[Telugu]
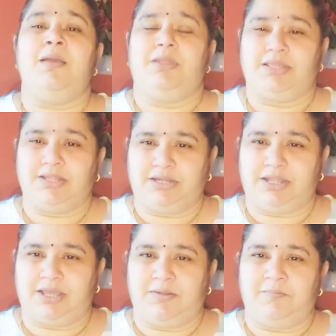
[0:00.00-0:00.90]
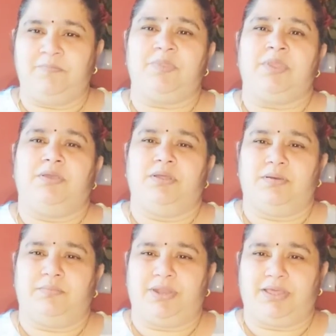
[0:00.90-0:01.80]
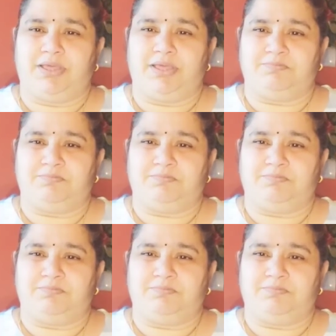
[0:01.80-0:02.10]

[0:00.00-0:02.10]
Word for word: లేదంటే మనకి